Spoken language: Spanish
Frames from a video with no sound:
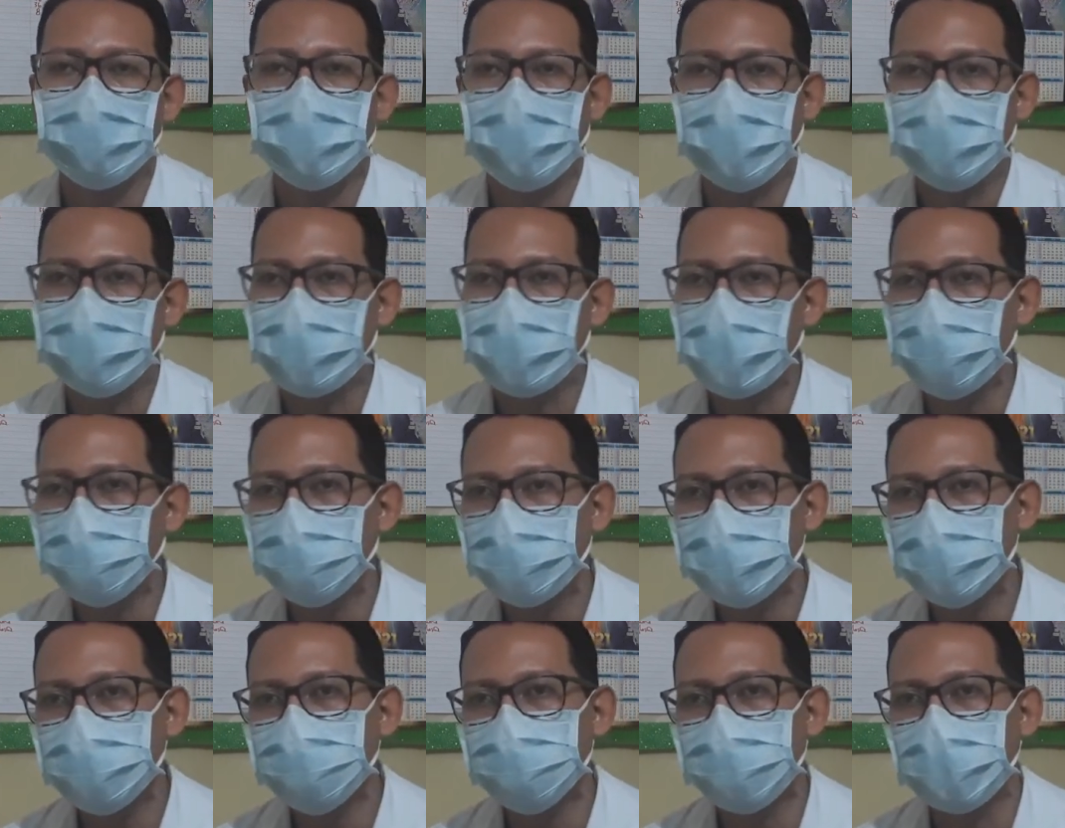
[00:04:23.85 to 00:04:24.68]
Ella
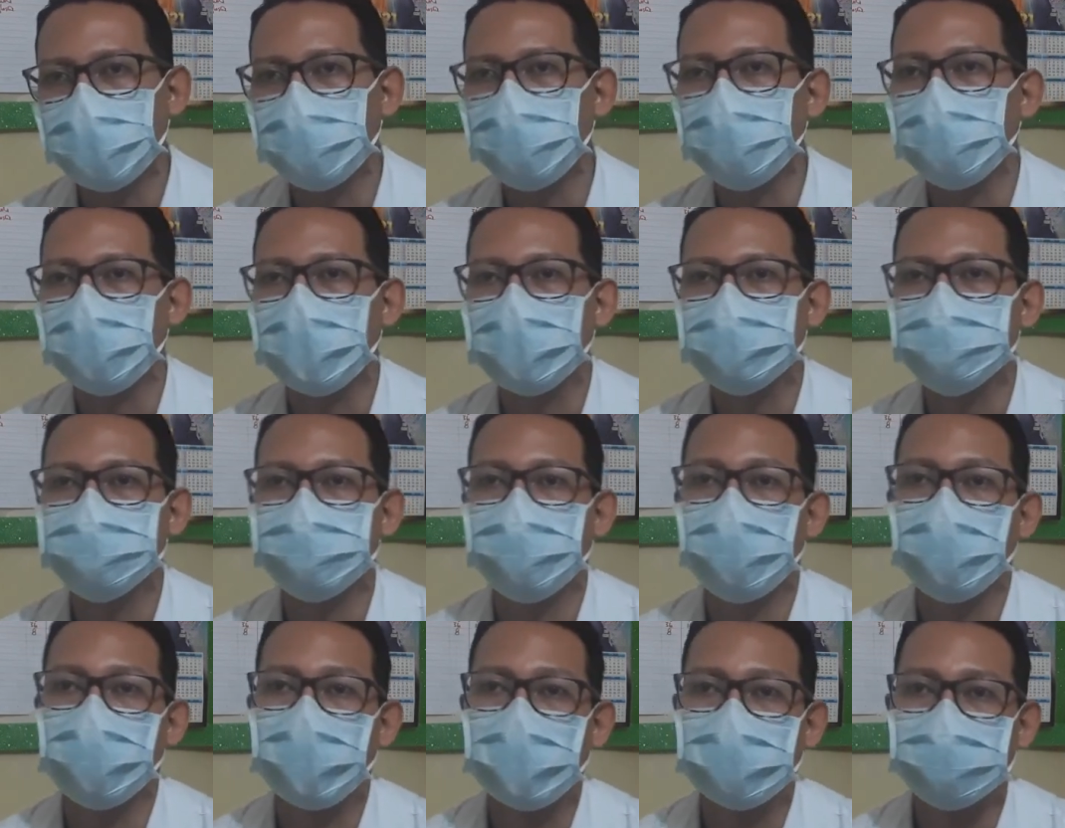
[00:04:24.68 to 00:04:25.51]
misma puede
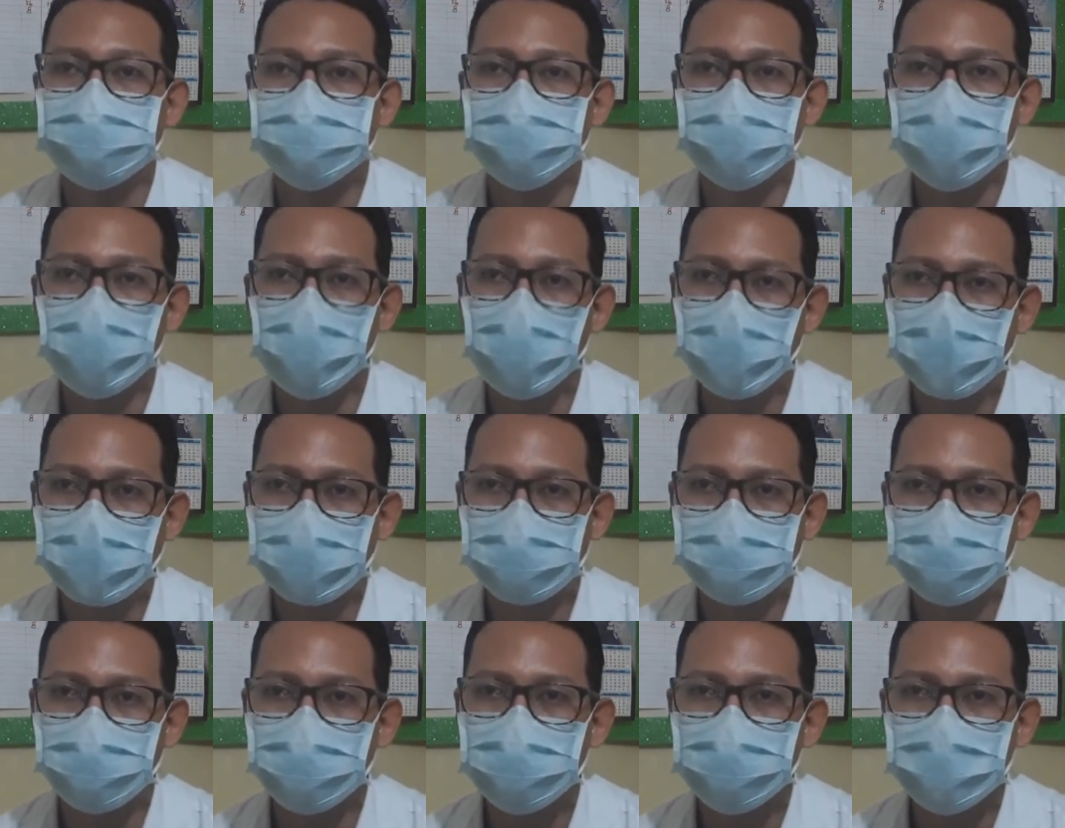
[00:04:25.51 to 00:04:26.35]
explorar su
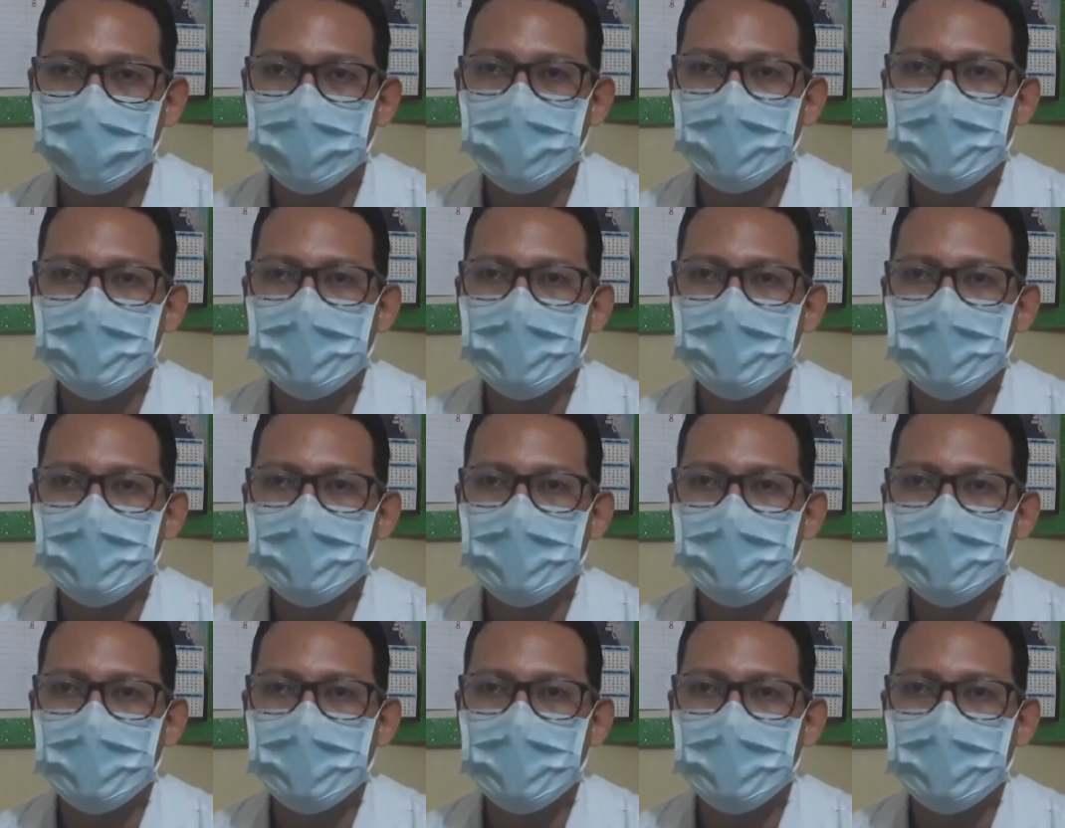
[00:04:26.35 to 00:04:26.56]
cuerpo